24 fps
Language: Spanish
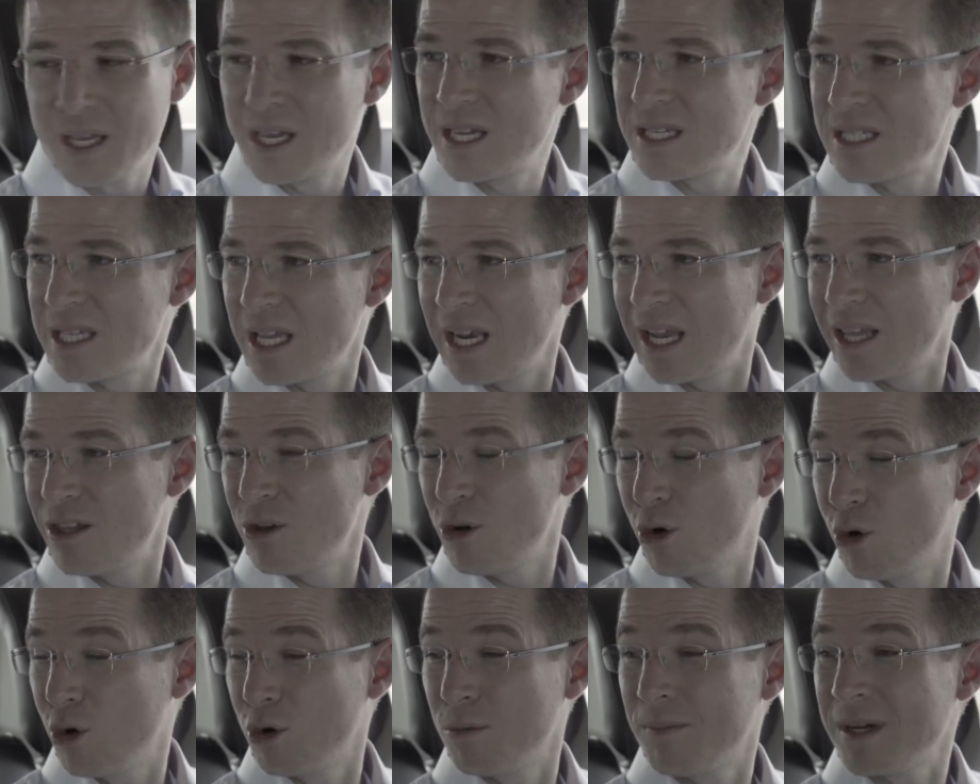es el
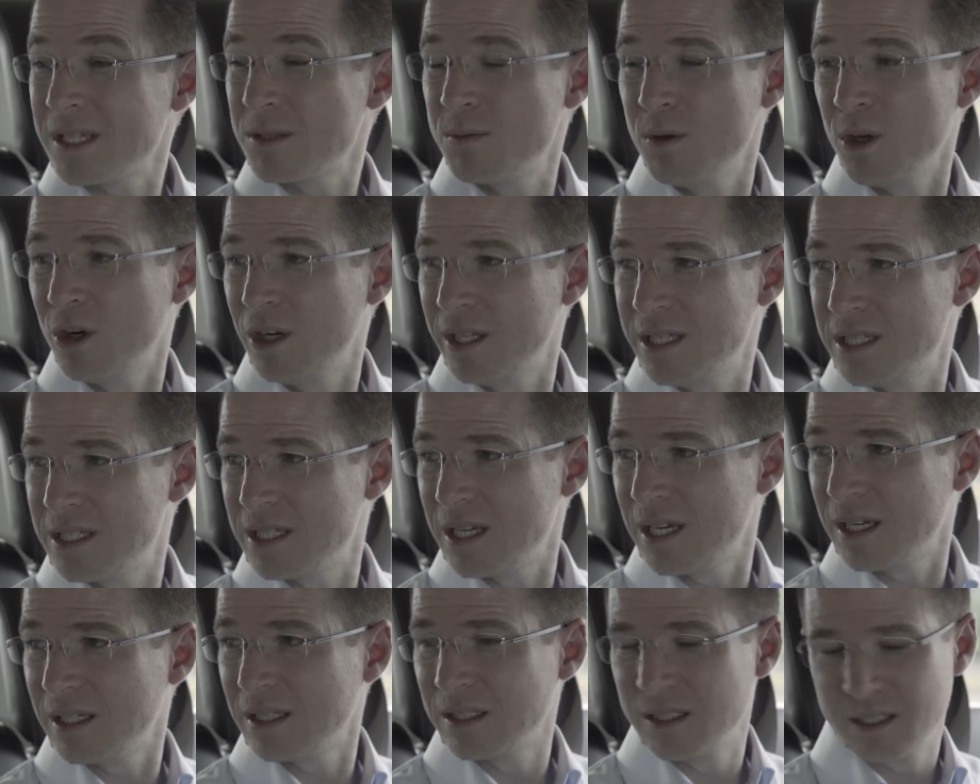año con más
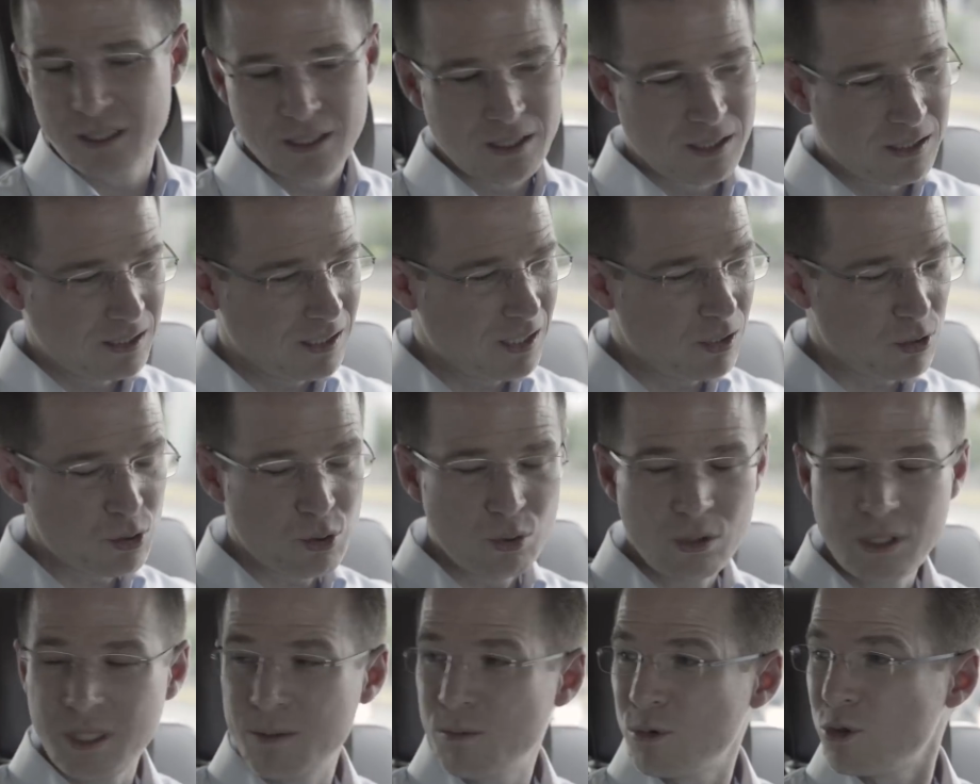violencia de los
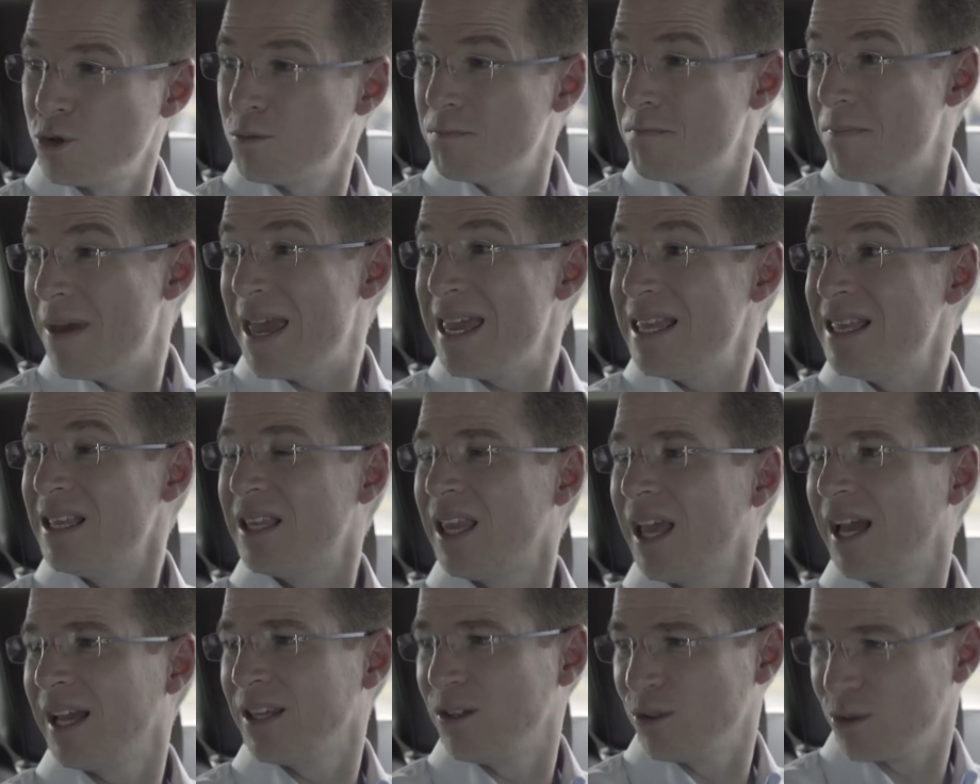últimos
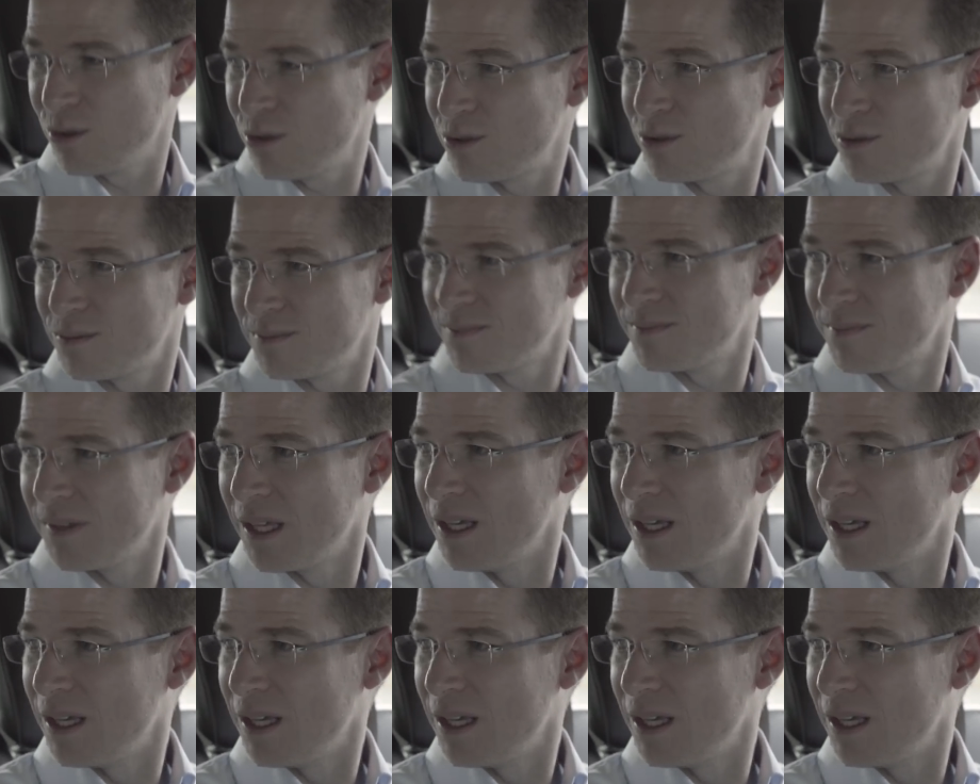20 años.